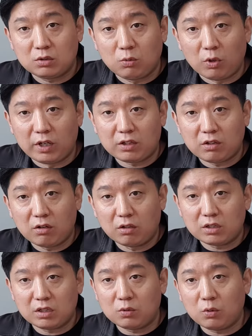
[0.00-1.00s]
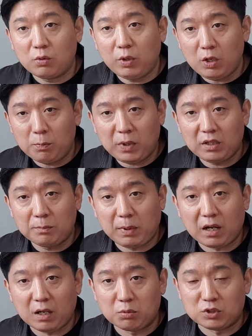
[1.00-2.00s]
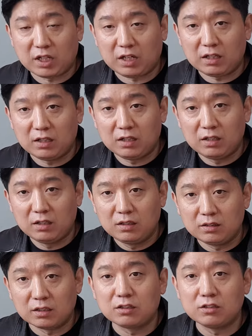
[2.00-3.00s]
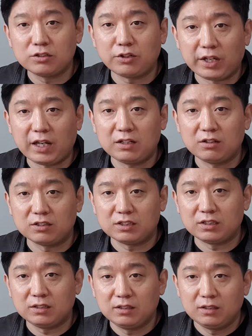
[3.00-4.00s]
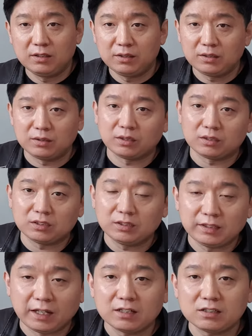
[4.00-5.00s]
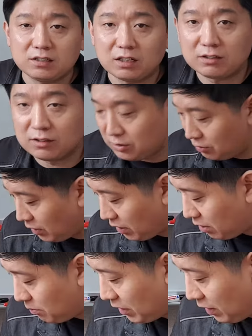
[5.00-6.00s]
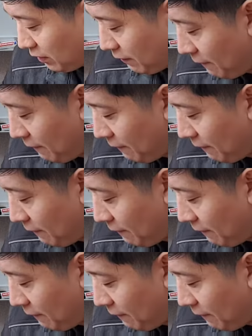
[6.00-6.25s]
원래 있던 걸 끼고 헤로판을 바꿔보자. 이제 그런 식으로 얘기하는 거지. AS 음. 이제 그런 식으로 해결하면 돼.